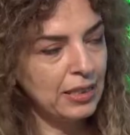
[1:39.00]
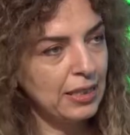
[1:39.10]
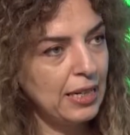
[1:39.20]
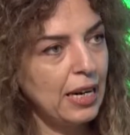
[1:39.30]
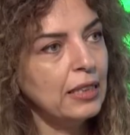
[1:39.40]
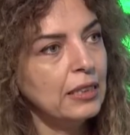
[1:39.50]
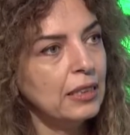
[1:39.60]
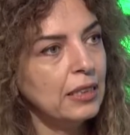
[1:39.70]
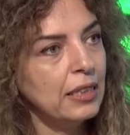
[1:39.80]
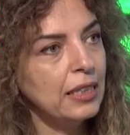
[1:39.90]
سريعا
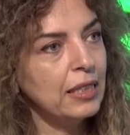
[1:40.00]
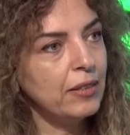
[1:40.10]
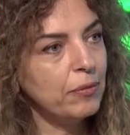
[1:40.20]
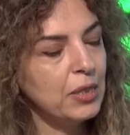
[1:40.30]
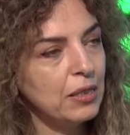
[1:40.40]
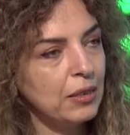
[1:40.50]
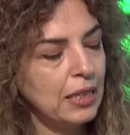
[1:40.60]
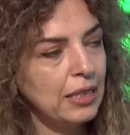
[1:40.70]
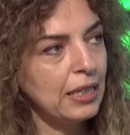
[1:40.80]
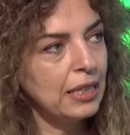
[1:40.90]
ايه اللي
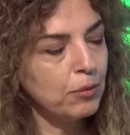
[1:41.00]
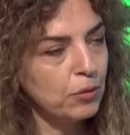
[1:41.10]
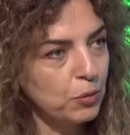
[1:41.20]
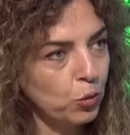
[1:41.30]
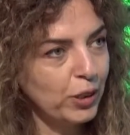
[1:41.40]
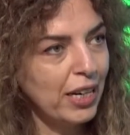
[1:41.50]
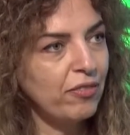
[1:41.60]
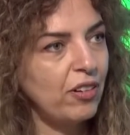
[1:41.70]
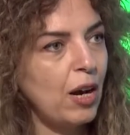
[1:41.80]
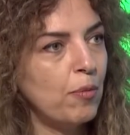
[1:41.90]
يعني ايه اللي متاح
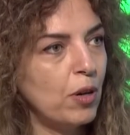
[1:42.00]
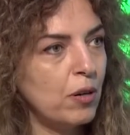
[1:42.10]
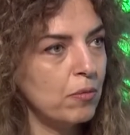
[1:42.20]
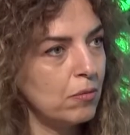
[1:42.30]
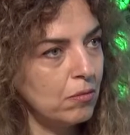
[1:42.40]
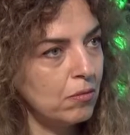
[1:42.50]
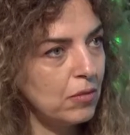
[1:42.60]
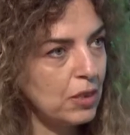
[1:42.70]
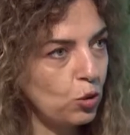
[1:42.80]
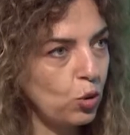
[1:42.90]
في الاعمار
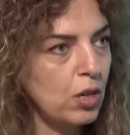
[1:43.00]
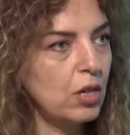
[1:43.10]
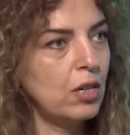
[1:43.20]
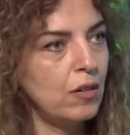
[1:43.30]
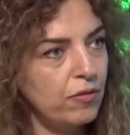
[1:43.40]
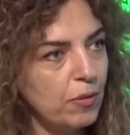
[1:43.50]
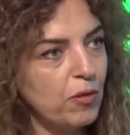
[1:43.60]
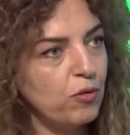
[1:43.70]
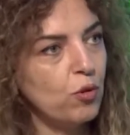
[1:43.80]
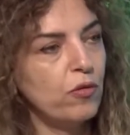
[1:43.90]
الصغيره فما
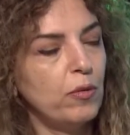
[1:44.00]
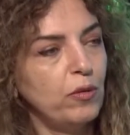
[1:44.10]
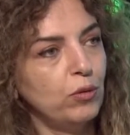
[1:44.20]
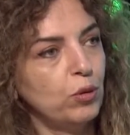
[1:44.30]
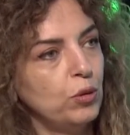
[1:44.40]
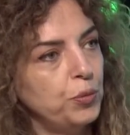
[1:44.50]
فوق فما فوق